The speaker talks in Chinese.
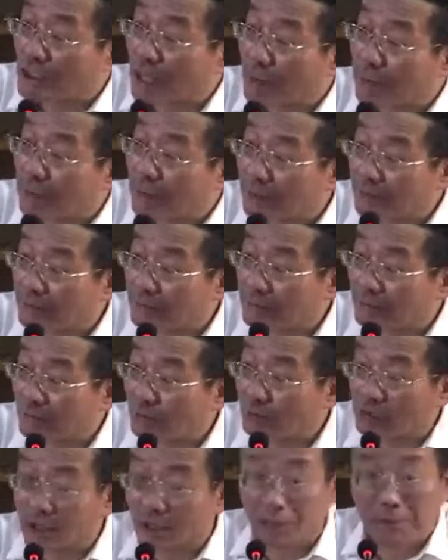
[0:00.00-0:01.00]
押品，
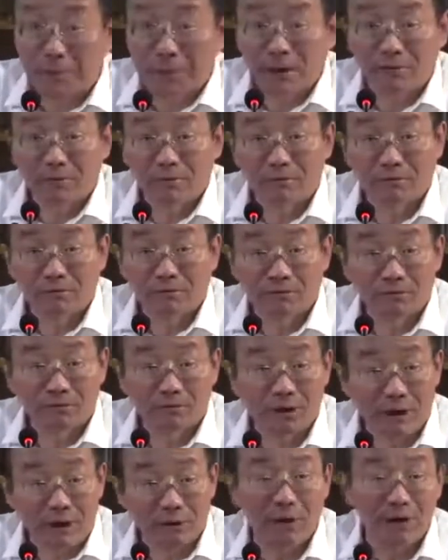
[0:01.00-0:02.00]
获得了一批
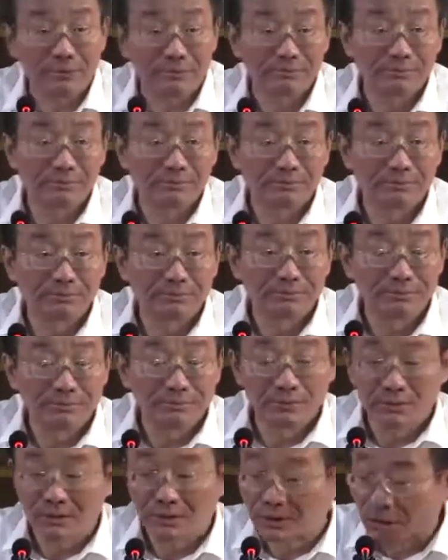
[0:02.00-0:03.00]
贷款。
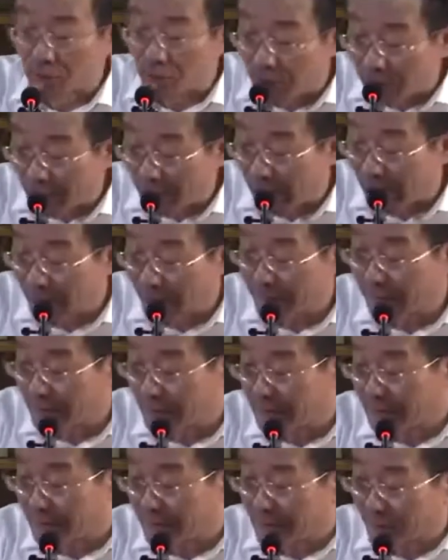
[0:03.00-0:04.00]
结果呢，
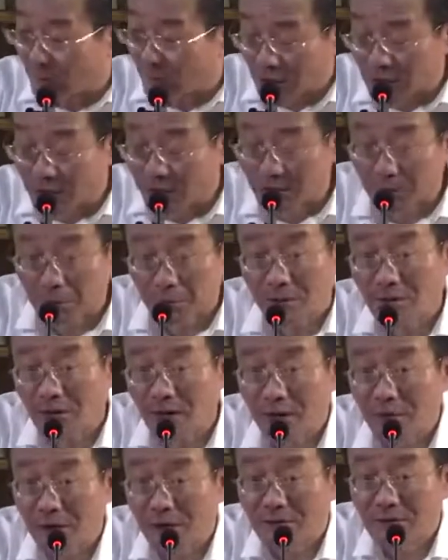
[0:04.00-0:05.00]
获得了这笔
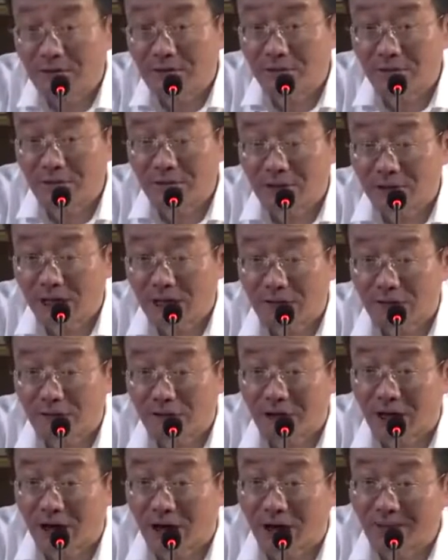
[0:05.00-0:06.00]
贷款之后的大丰
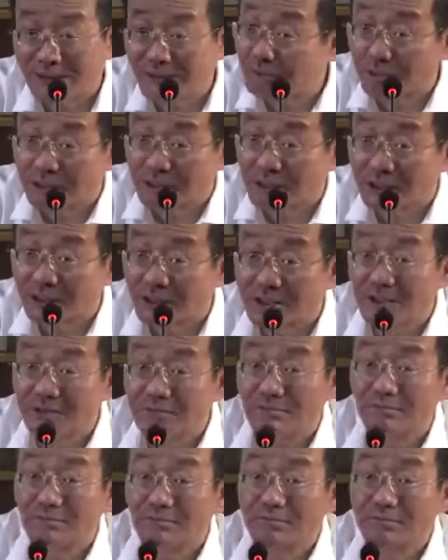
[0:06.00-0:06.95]
厂还是不景气。